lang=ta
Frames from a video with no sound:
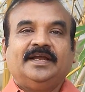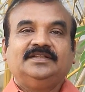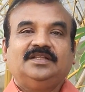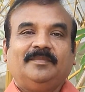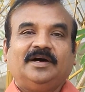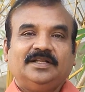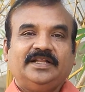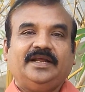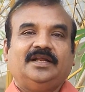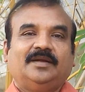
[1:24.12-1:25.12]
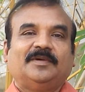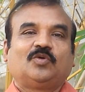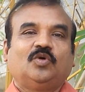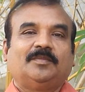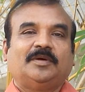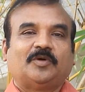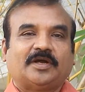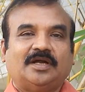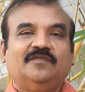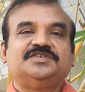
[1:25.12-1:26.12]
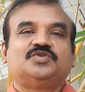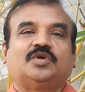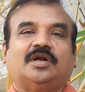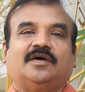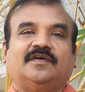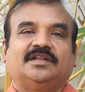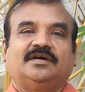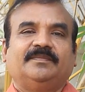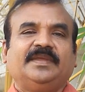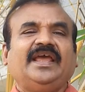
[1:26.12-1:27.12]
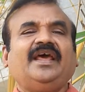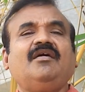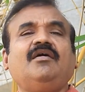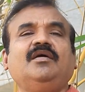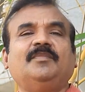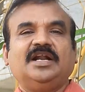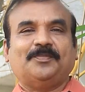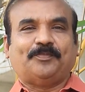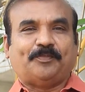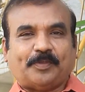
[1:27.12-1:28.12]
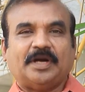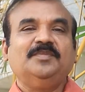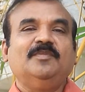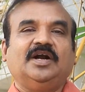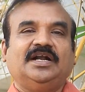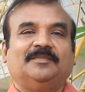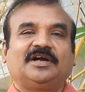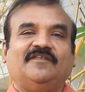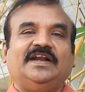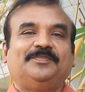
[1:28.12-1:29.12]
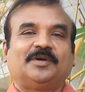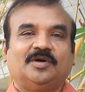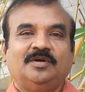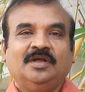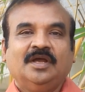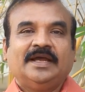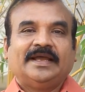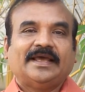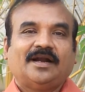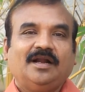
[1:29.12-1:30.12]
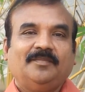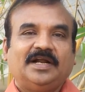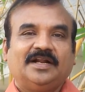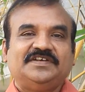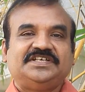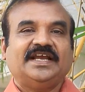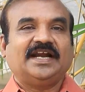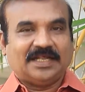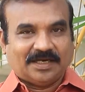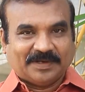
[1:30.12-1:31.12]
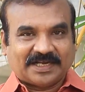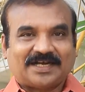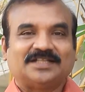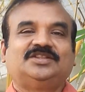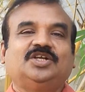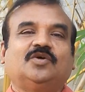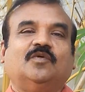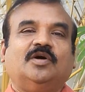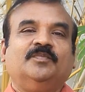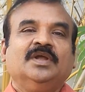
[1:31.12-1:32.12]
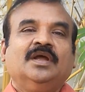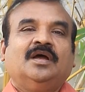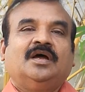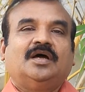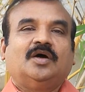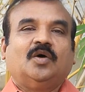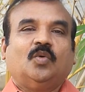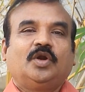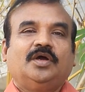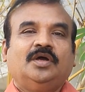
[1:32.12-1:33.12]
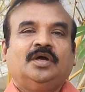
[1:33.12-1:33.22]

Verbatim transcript: இந்த மாதிரி நம்ம கூட்டமாக போகிற கல்வி சுற்றுலாவில் தான் ஏராளமான பண்புகள் நமக்கு வெளிப்படும் ஏராளமான விஷயங்களை நம்ம கற்றுக்குவோம் ஒரு